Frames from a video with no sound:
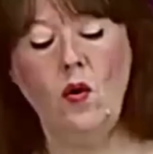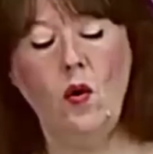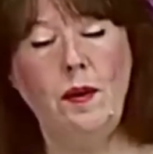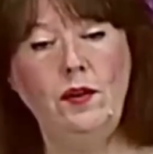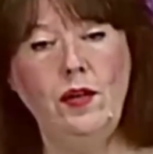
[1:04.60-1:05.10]

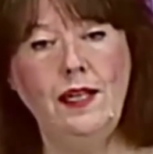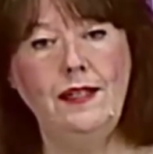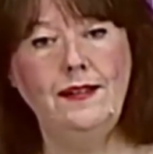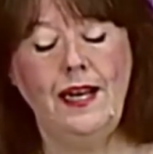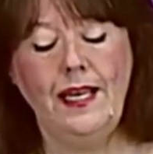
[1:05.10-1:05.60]
occupa di
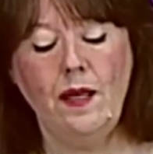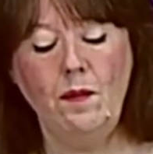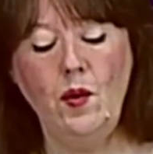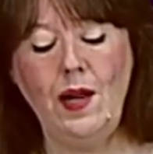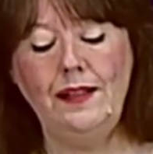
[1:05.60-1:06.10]
organizzare i
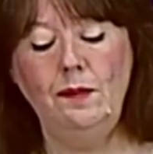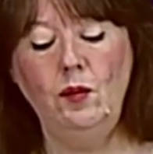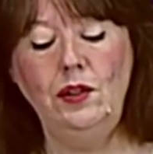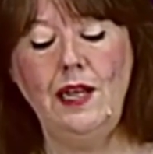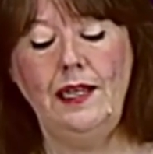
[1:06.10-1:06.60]
campionati
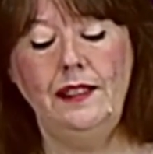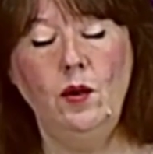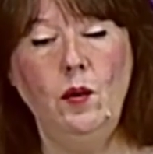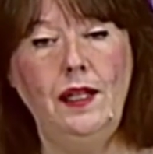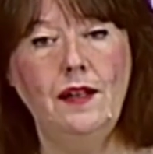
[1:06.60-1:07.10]
mondiali
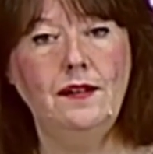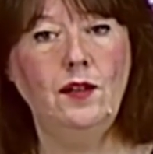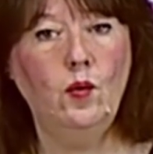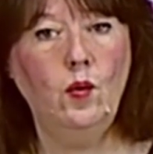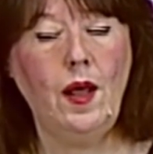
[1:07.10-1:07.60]
di guida
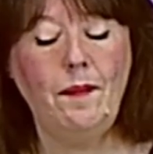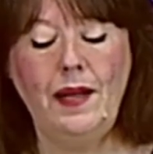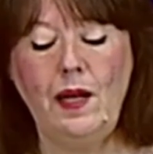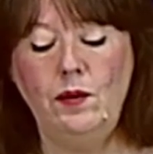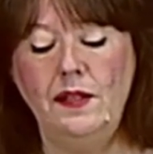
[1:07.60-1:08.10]
sicura
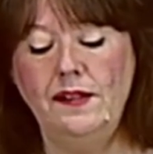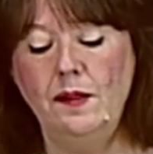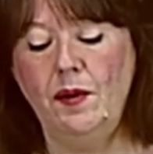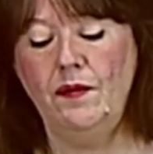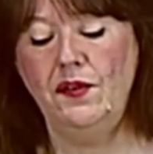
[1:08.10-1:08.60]
per
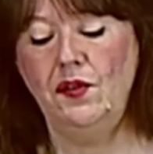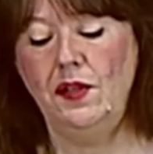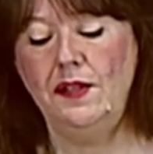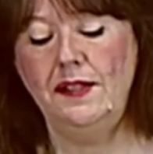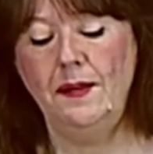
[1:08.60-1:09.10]
autisti
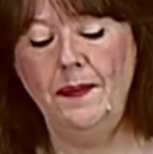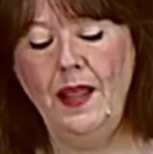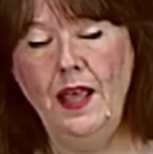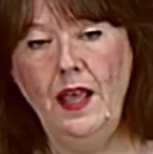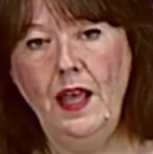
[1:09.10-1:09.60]
professionisti.
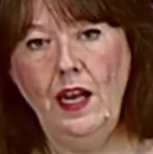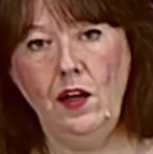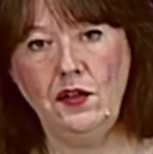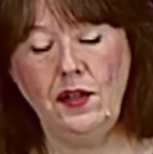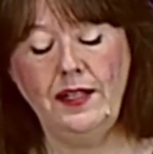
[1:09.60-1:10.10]

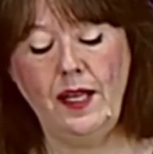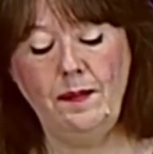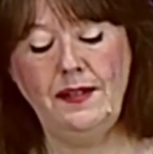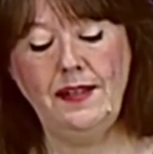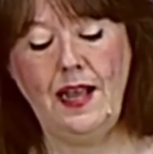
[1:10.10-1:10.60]
Il nostro
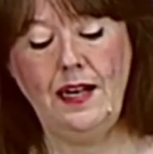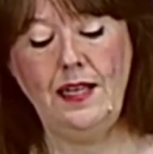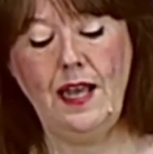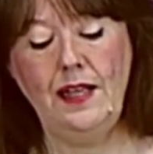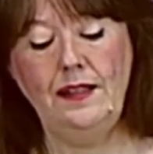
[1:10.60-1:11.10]
Andrea
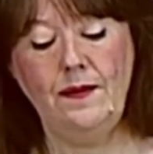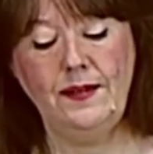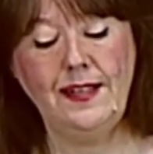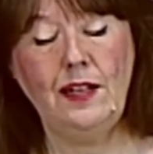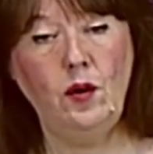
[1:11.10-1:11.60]
Pisani ha
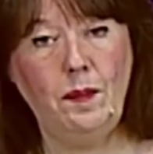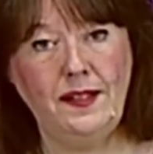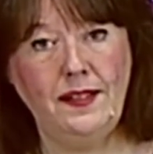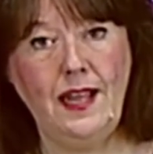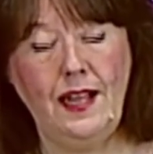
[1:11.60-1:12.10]
intervistato il
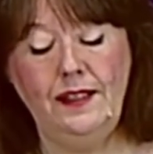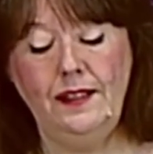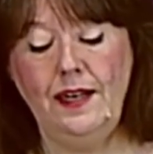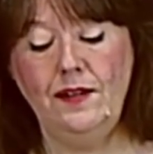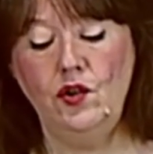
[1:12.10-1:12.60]

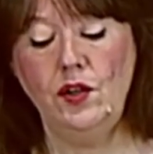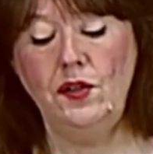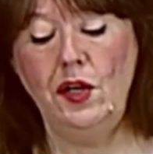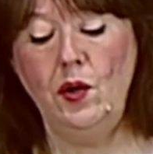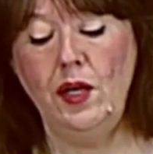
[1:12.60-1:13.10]
presidente
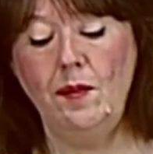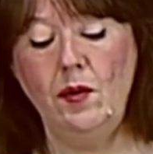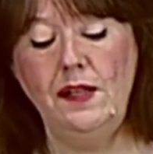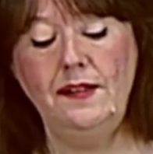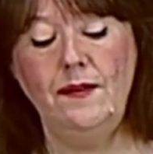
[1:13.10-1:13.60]
dell'associazione Noi
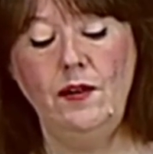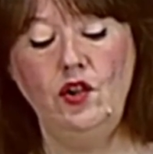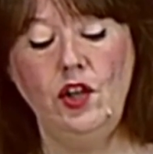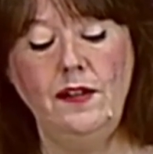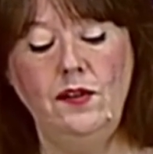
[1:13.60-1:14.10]
Camionisti
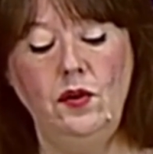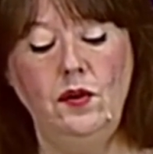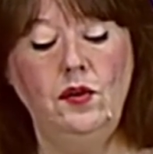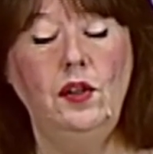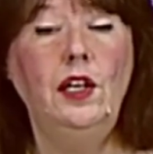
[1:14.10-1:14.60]
Vincenzo
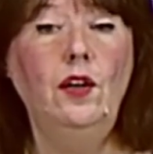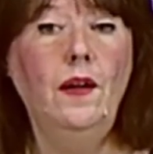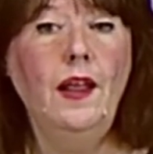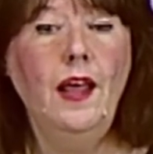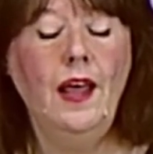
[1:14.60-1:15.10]

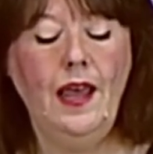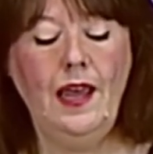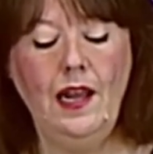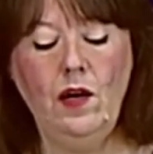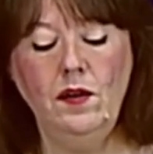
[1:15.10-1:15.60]
Iuzzolino
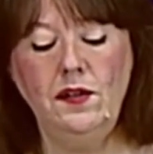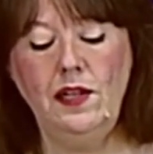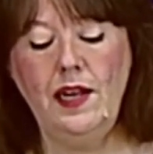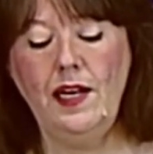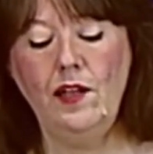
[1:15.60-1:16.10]
e il
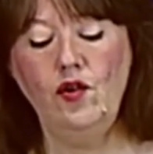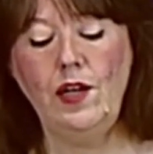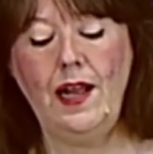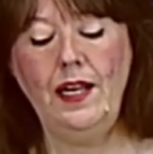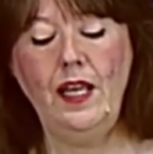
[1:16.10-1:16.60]
consigliere
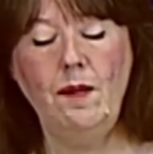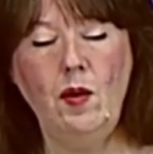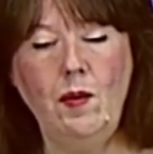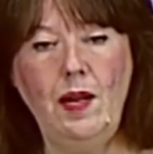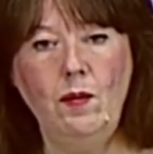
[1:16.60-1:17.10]
regionale
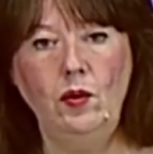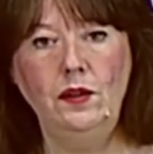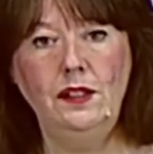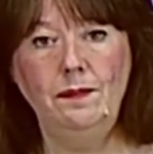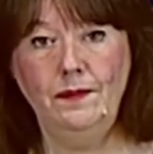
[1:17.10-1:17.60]
Emanuele
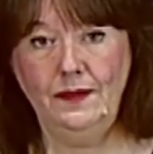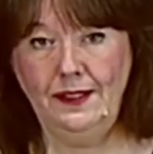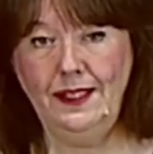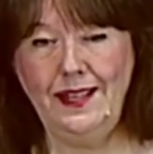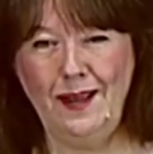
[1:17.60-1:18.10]
Monti.
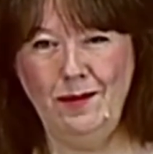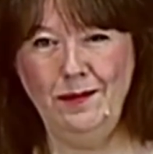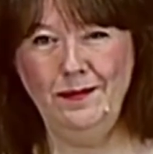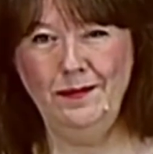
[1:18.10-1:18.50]
Sentiamo.